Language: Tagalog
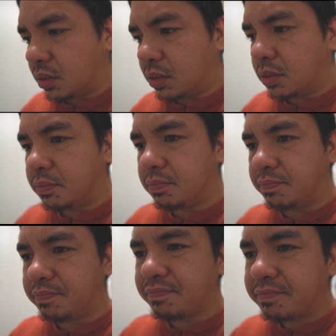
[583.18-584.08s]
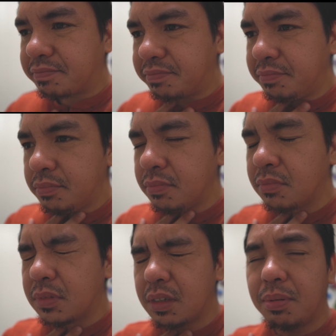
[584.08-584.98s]
um,
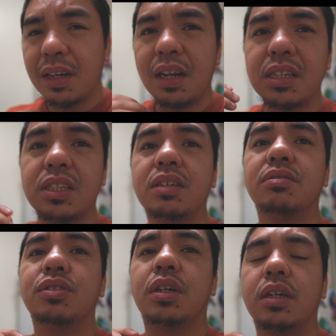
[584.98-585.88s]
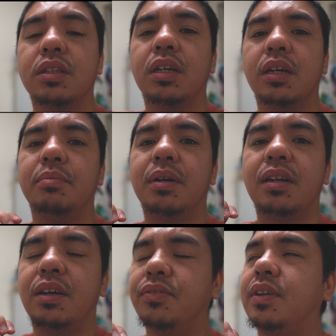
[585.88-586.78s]
ibang klase yung sakit niya. Ibang
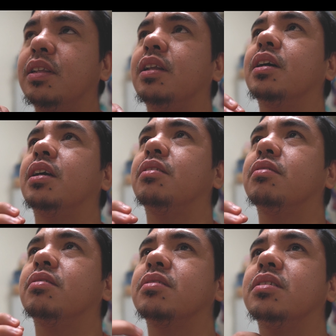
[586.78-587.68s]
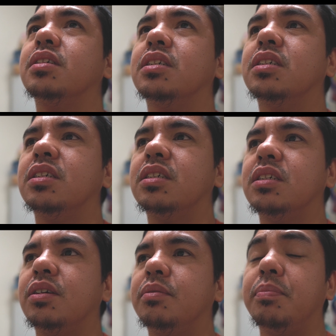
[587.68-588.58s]
level talaga yung
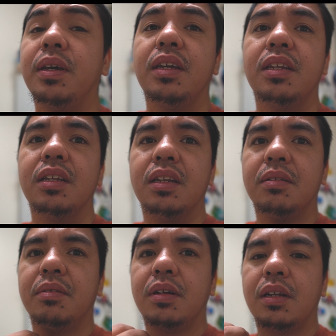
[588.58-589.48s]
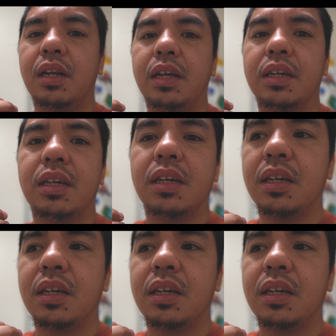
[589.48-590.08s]
pain. Like,